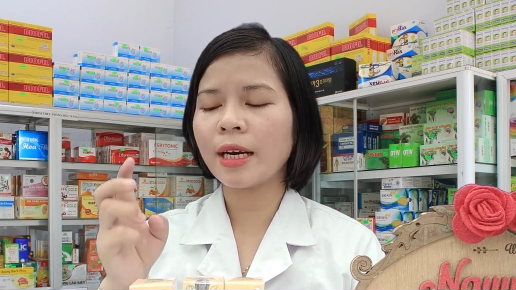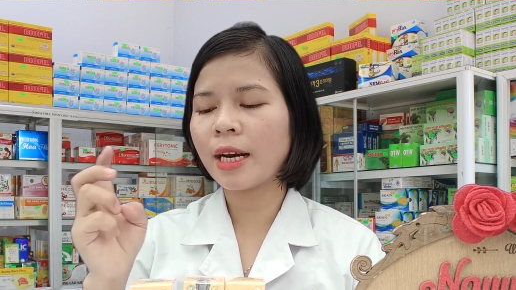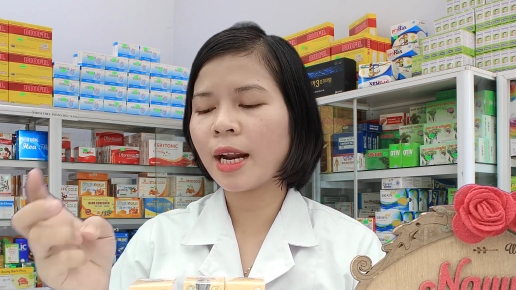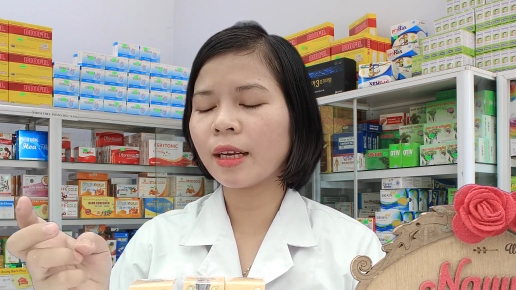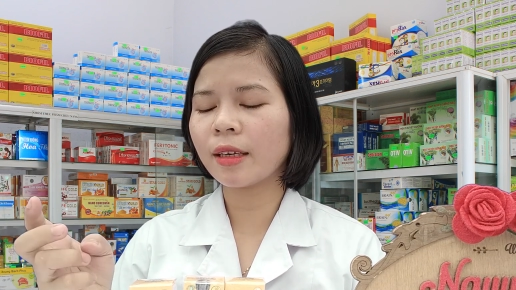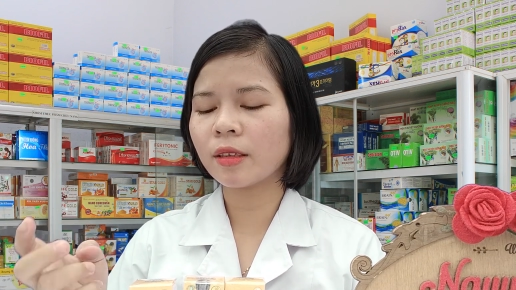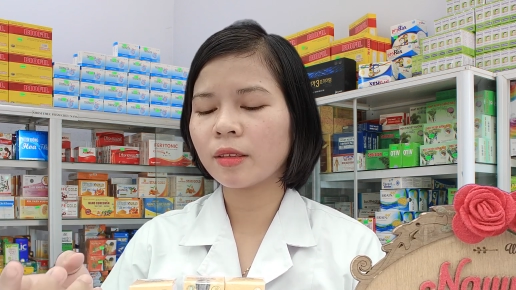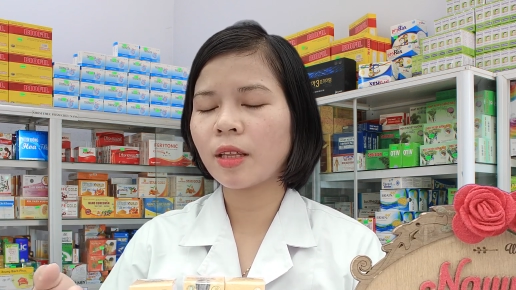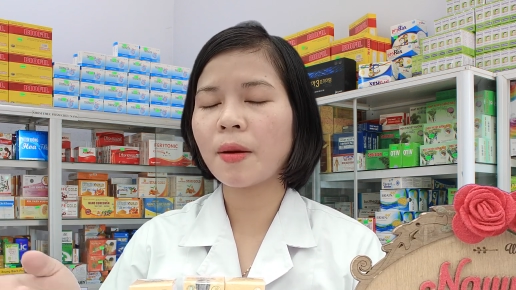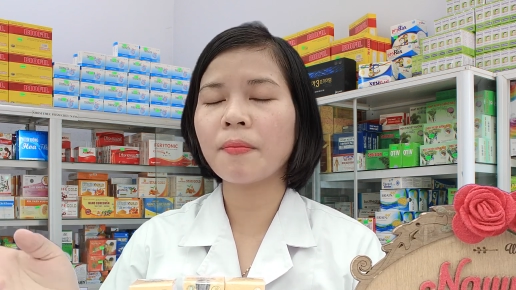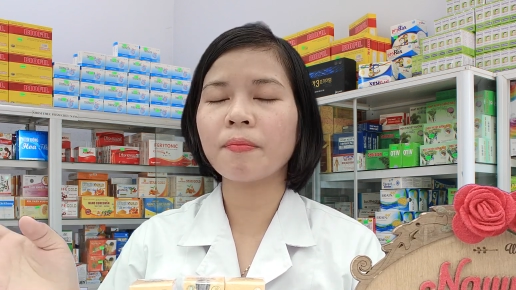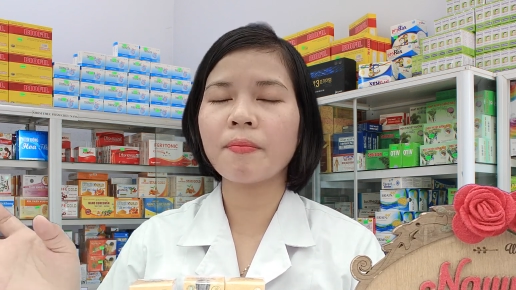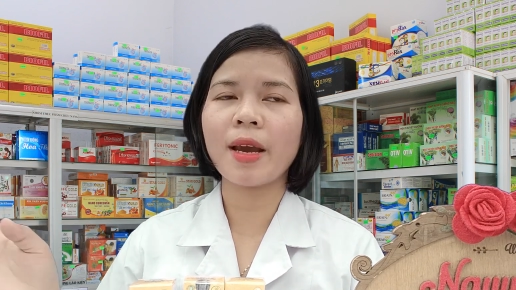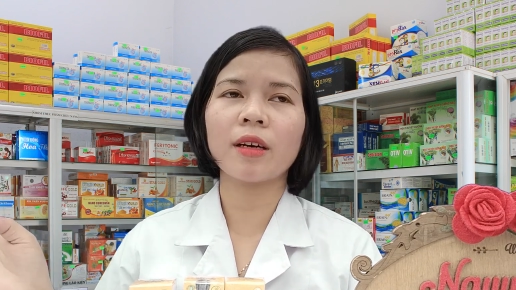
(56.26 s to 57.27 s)
nách,
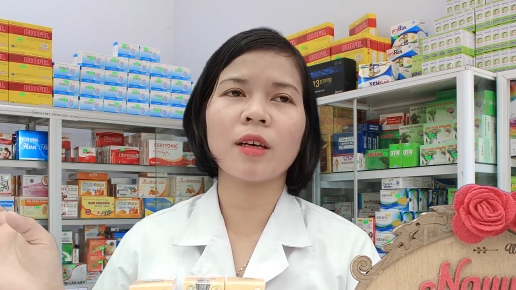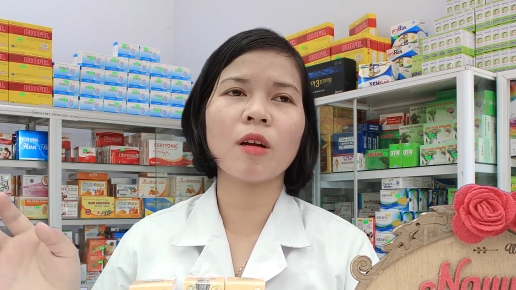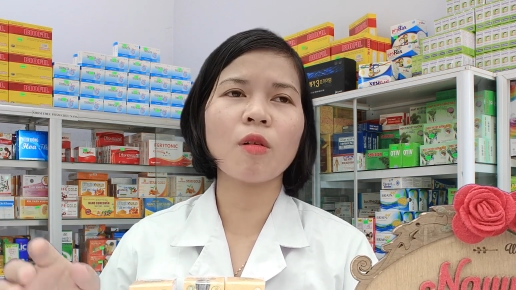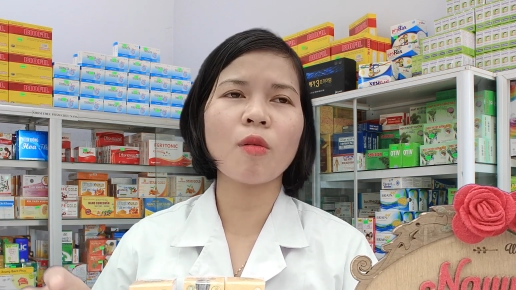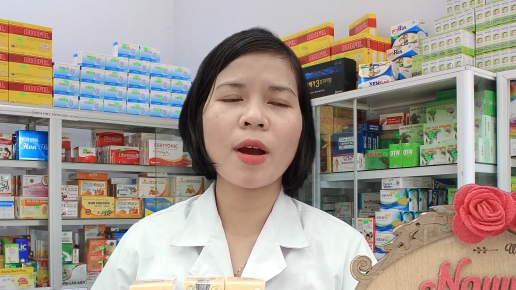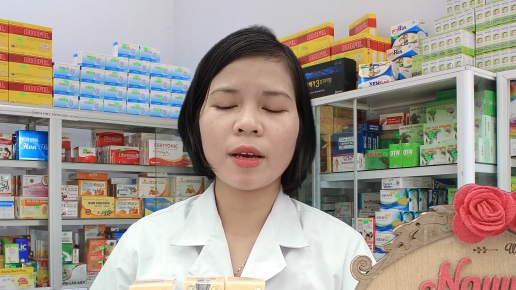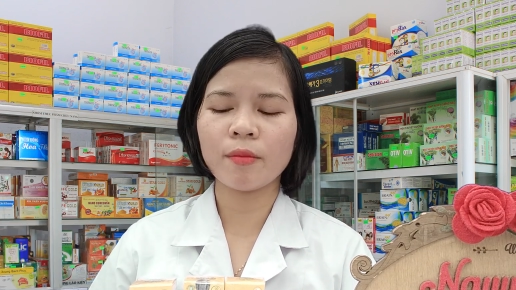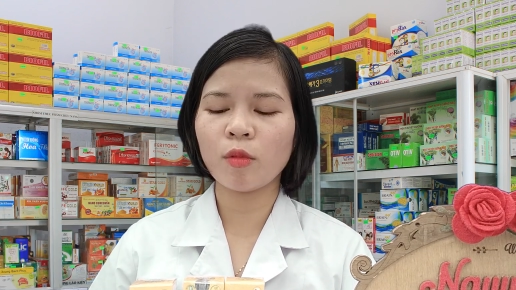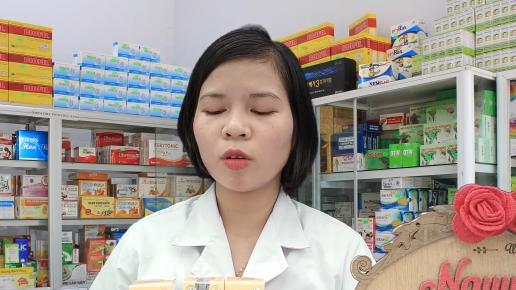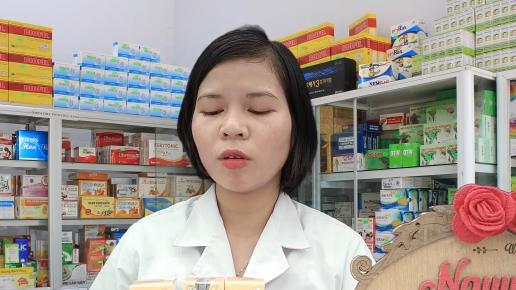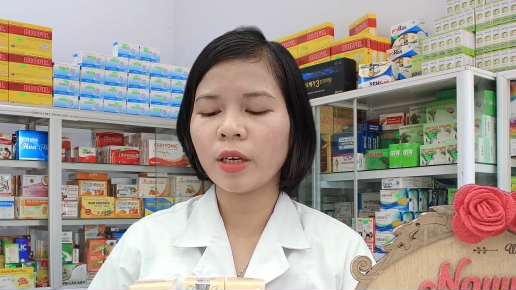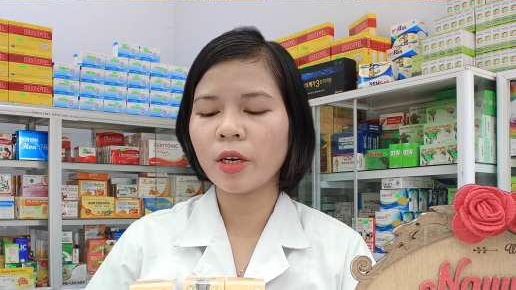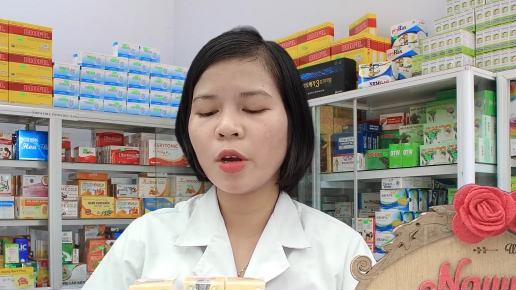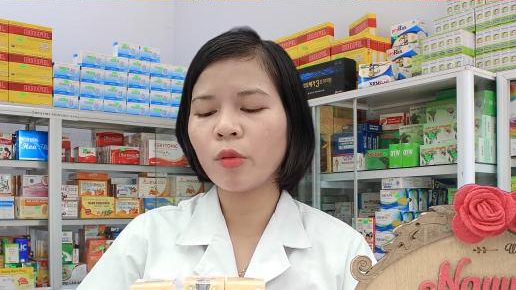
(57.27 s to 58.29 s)
thâm bẹn các loại, mọi
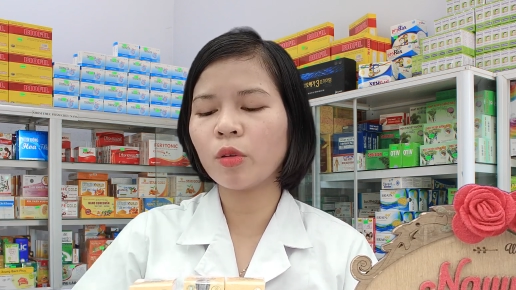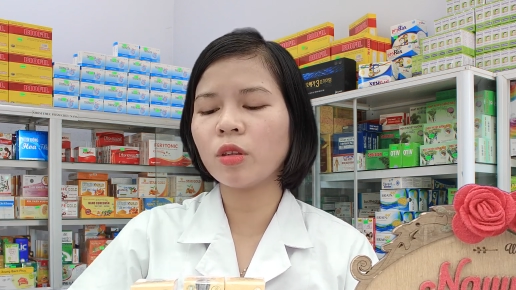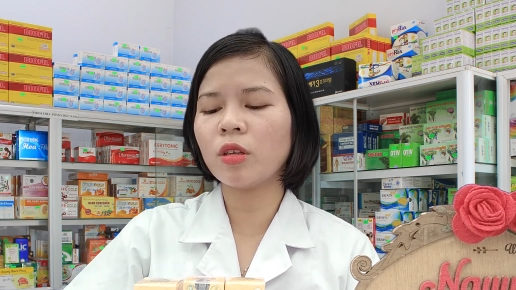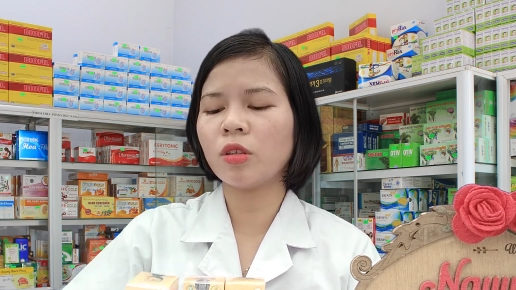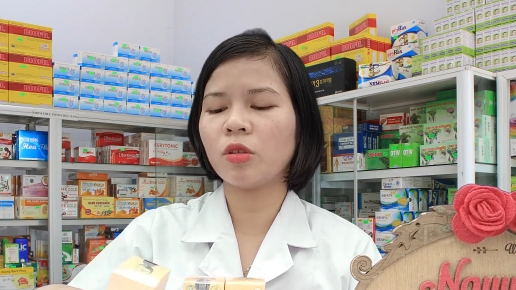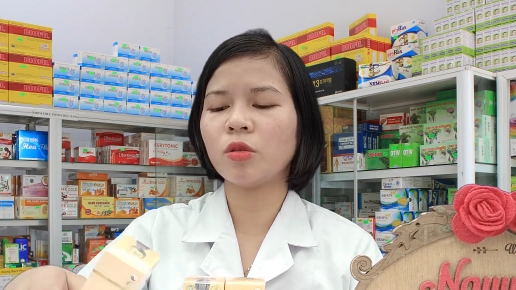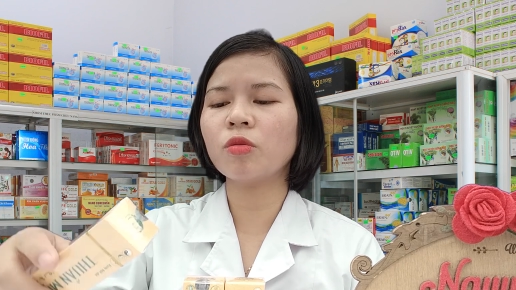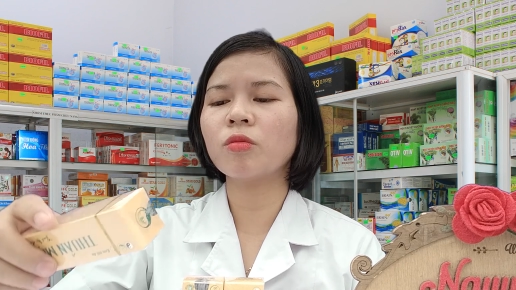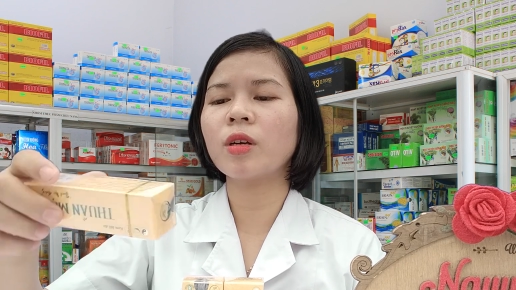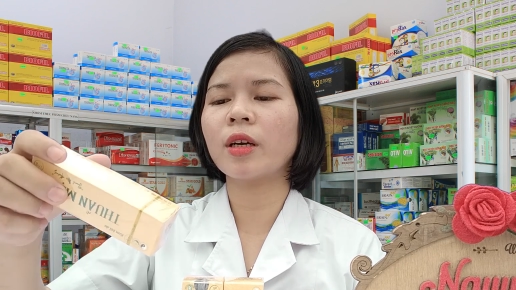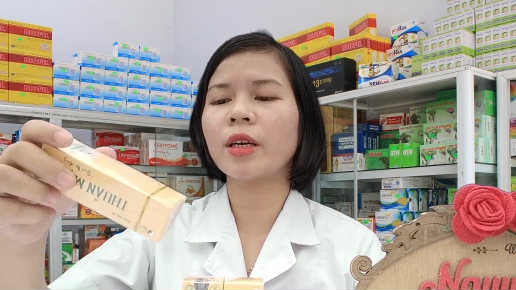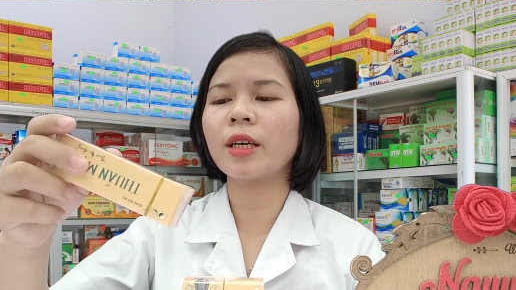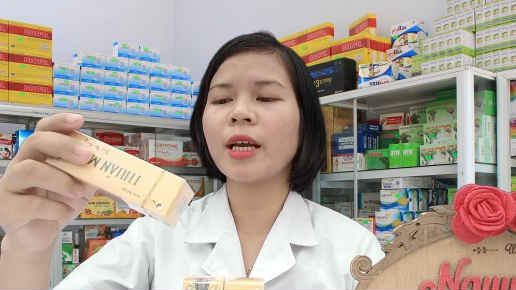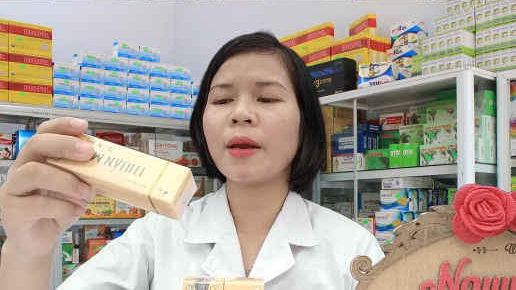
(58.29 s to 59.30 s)
người đều có thể sử dụng
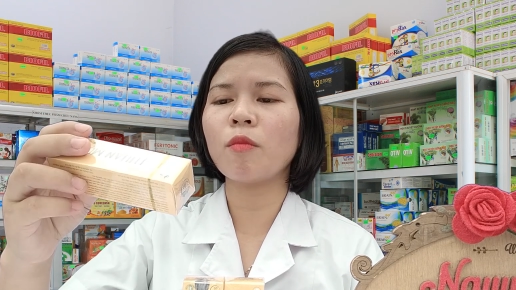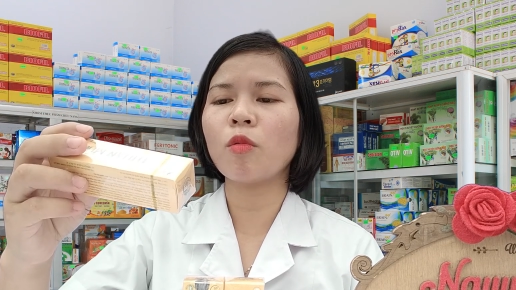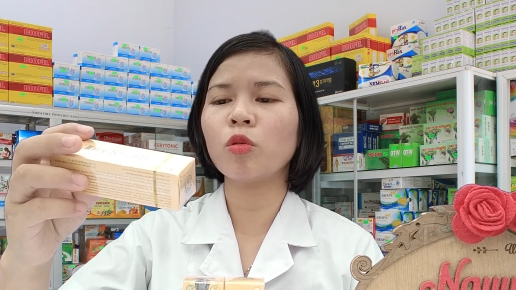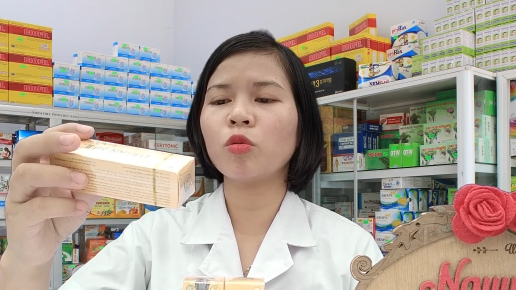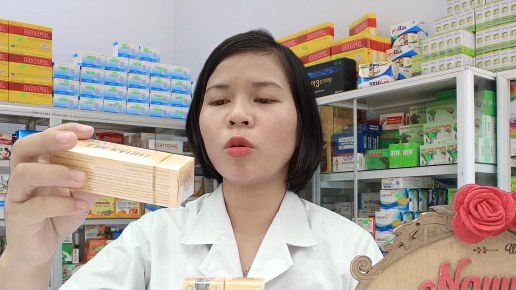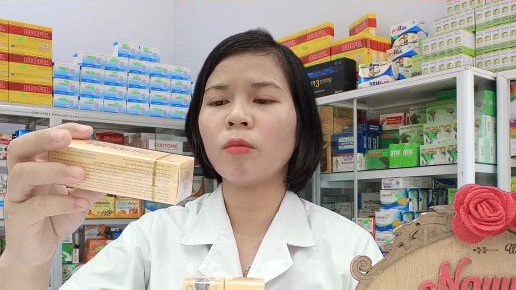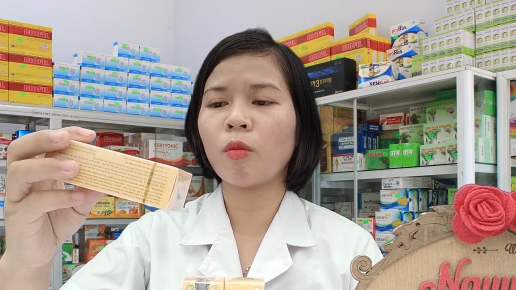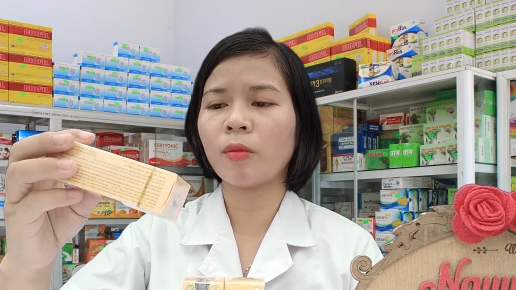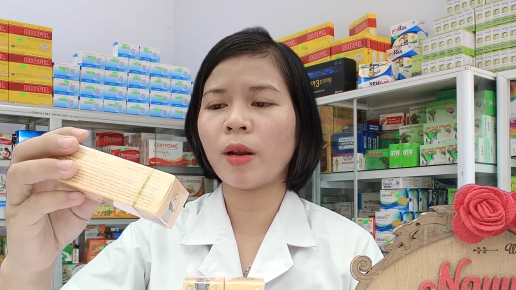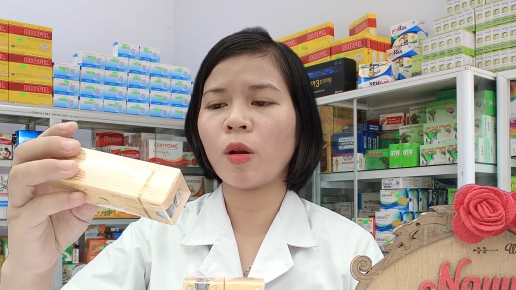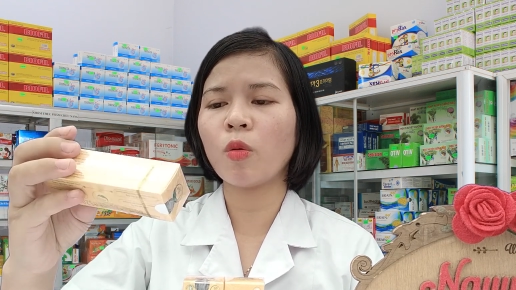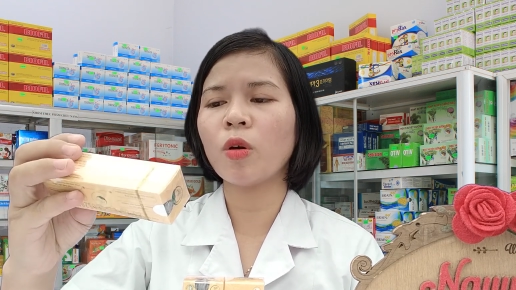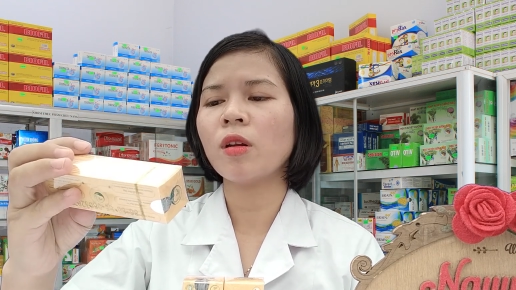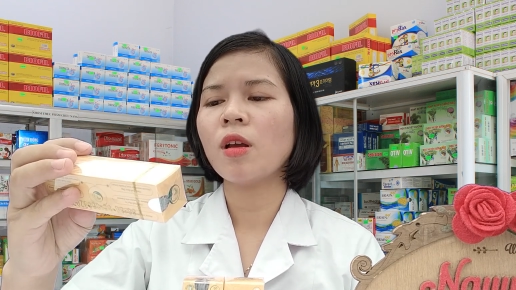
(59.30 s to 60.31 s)
được cái kem bôi Thuần Mộc này
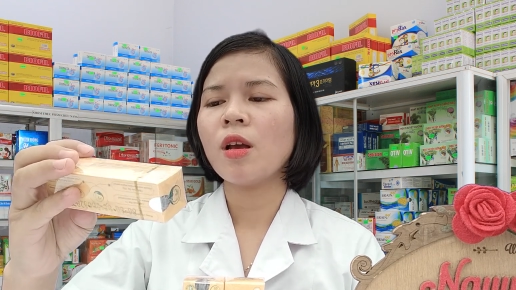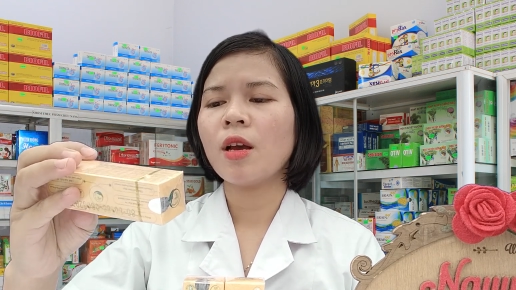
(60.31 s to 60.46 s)
luôn.